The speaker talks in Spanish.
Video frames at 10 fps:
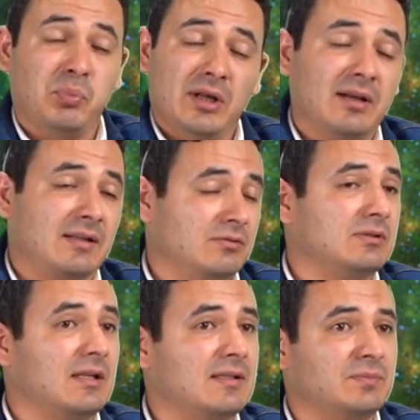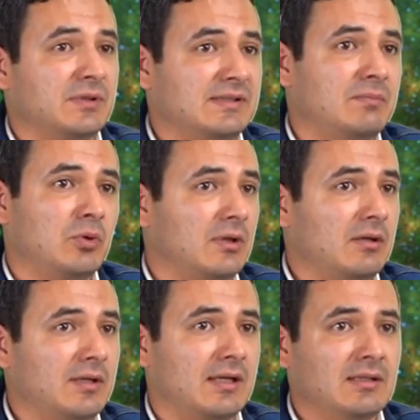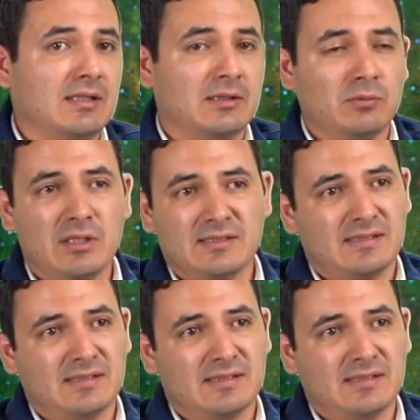pueden resultar después en bloqueo de candidaturas,